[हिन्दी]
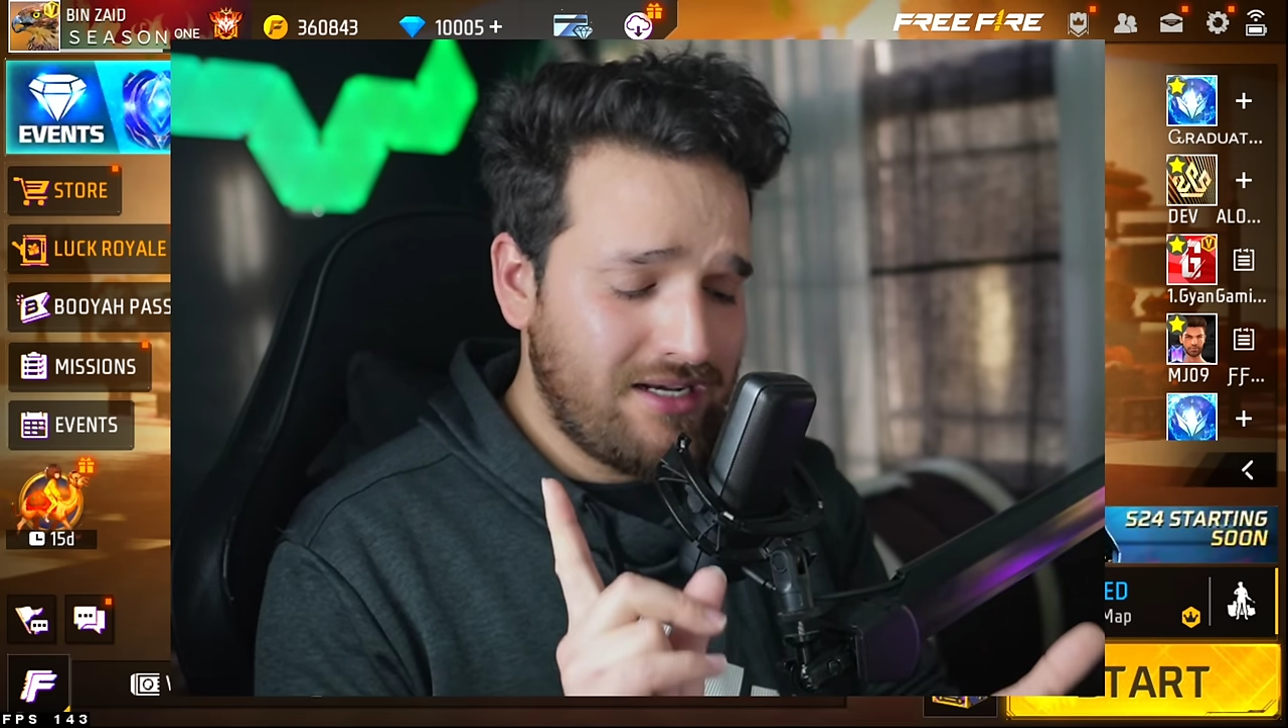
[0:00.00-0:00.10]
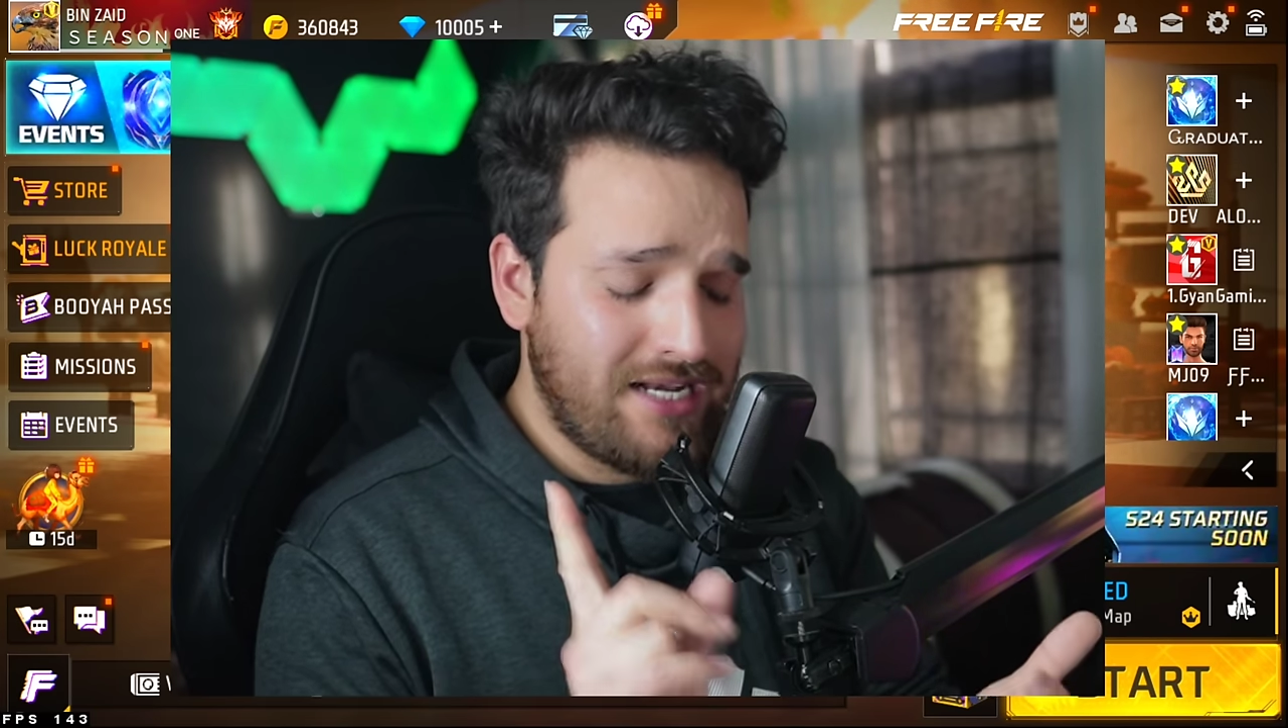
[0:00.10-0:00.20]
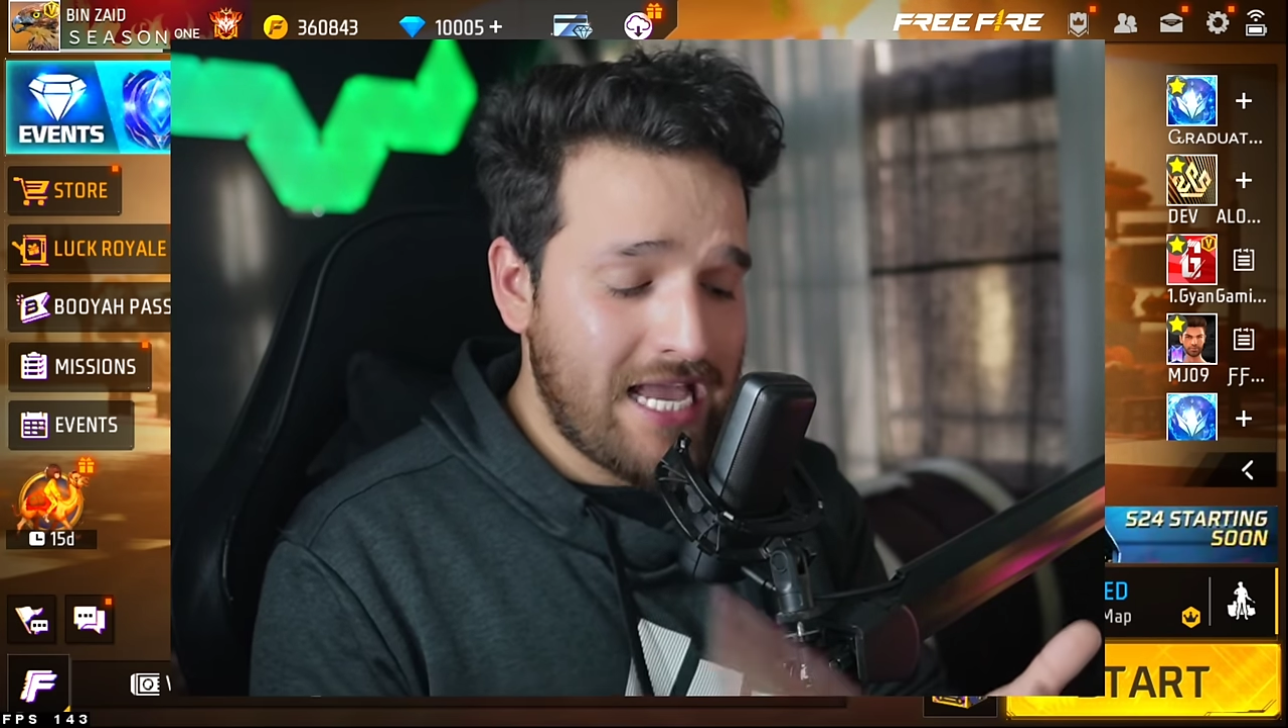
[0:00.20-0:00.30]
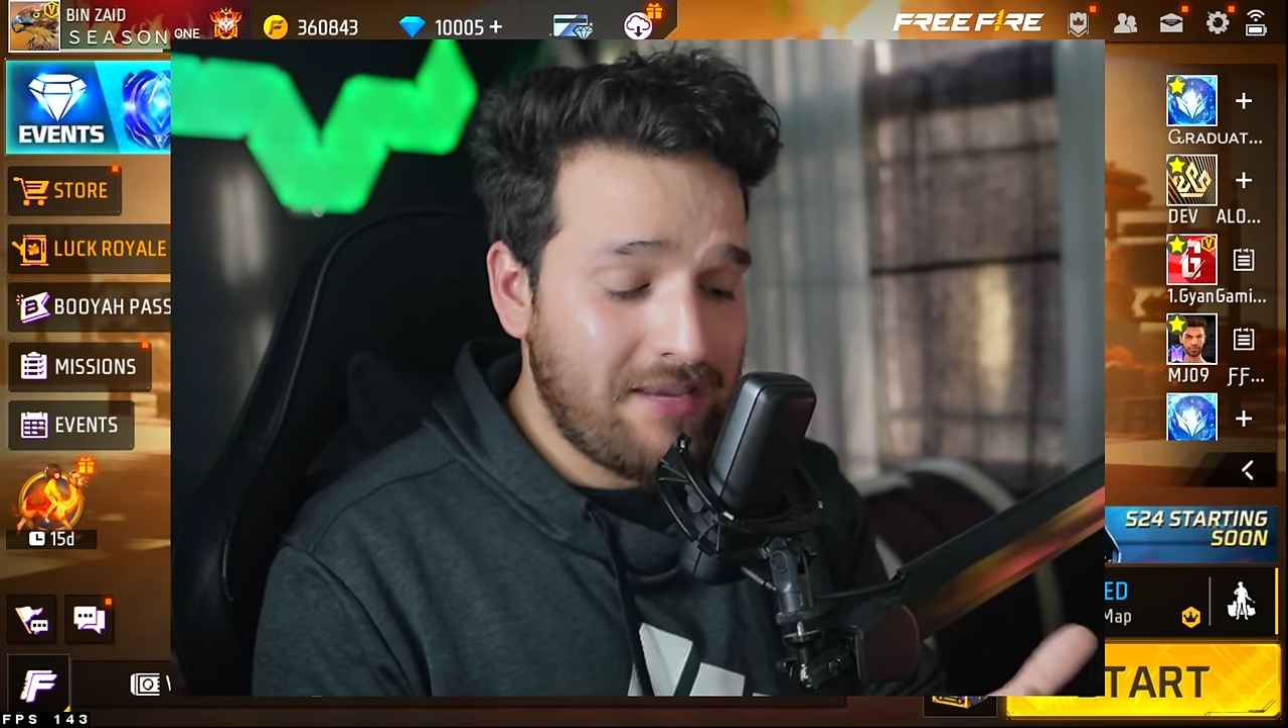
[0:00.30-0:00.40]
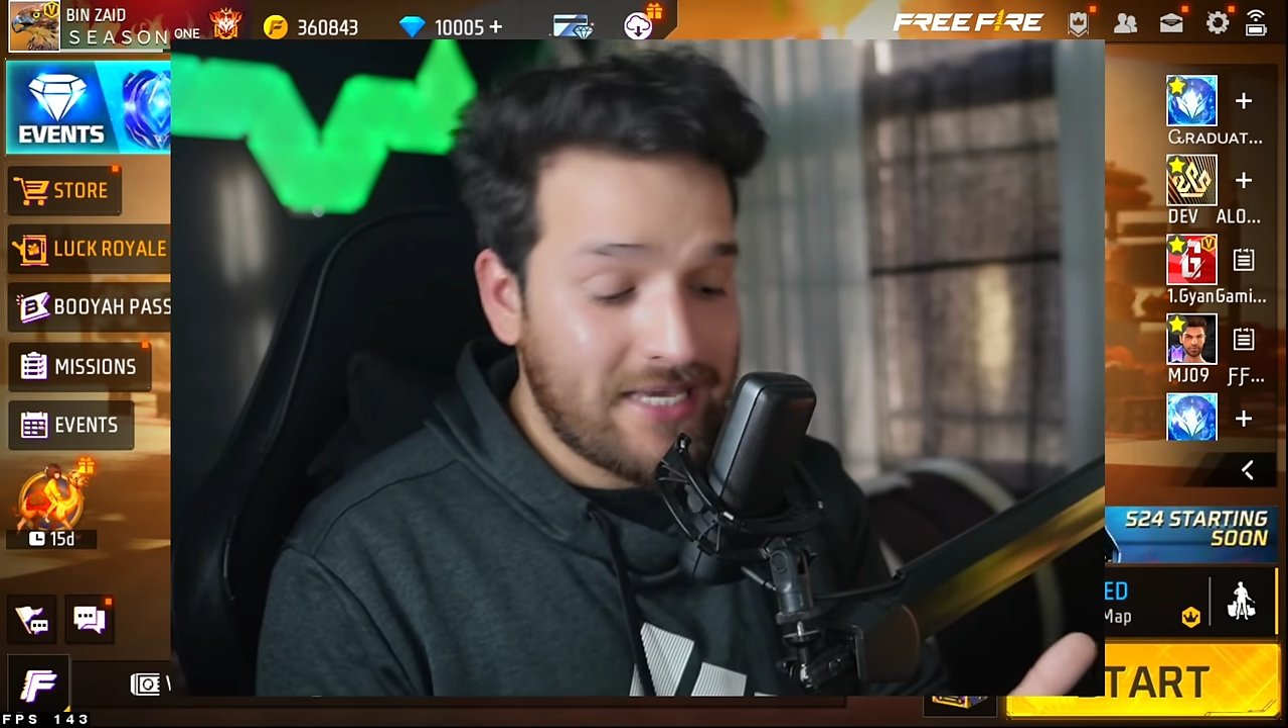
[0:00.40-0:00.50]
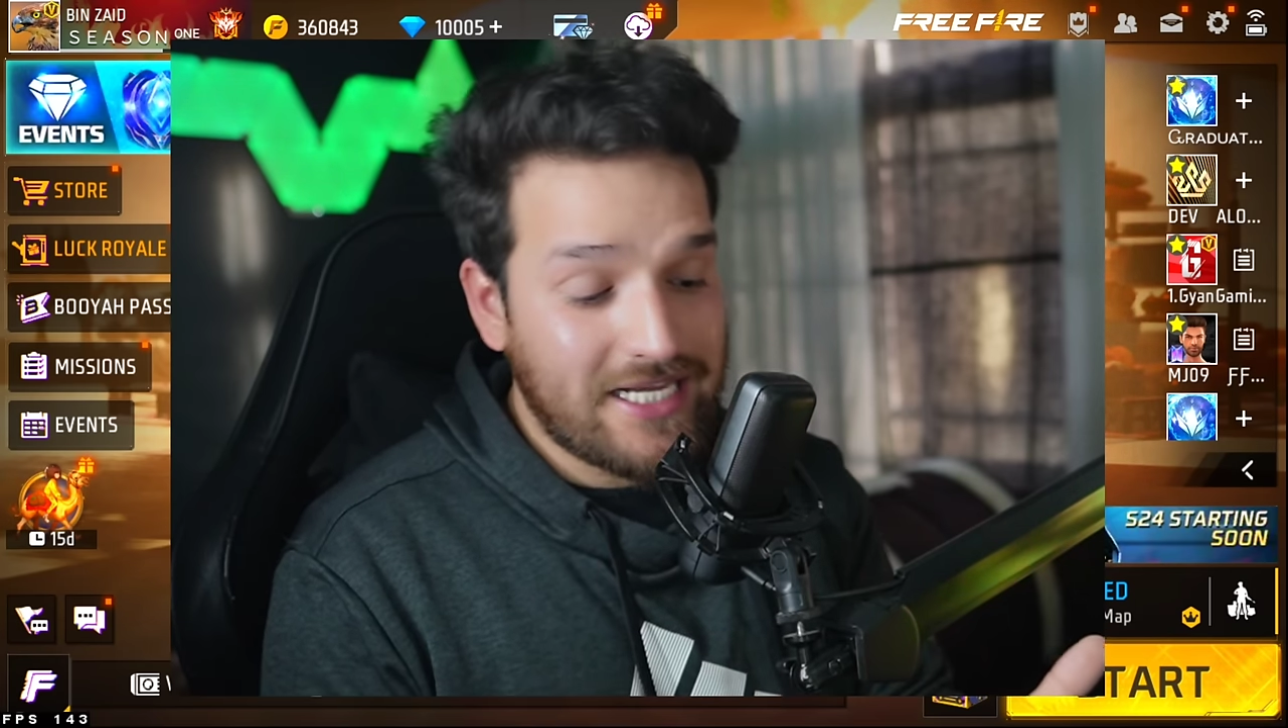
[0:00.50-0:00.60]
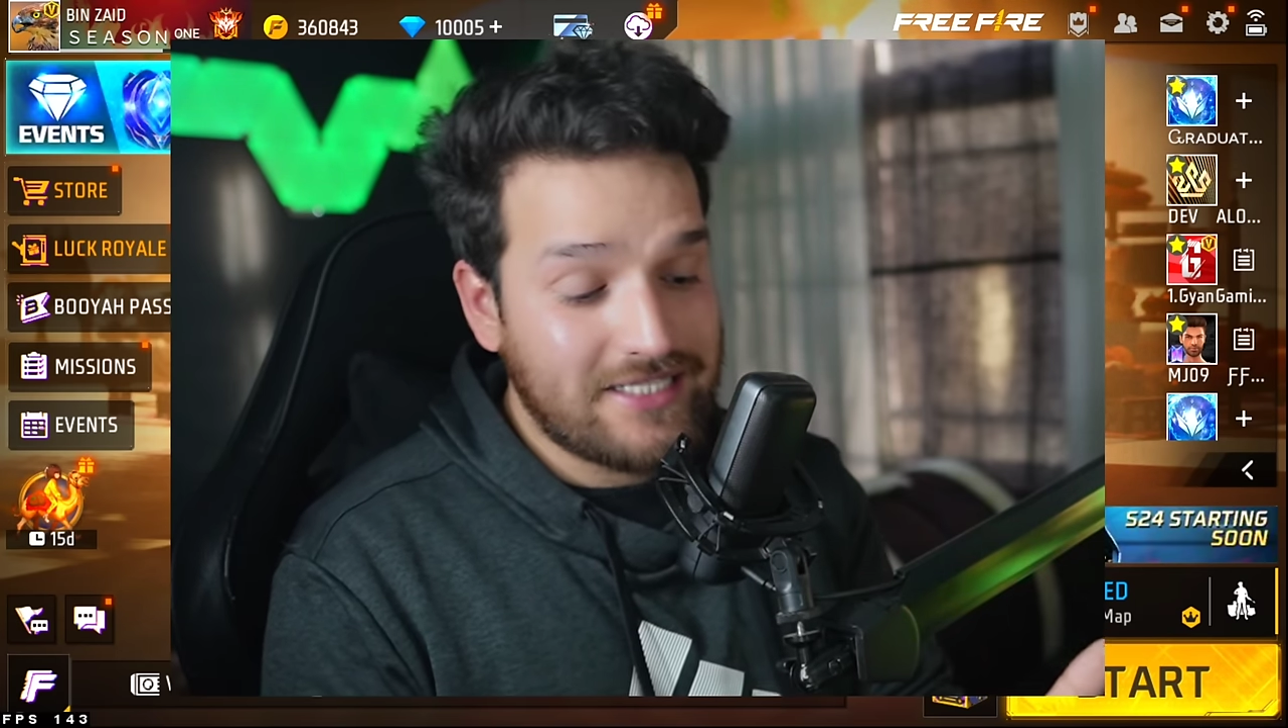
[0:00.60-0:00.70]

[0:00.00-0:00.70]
ना ही मैंने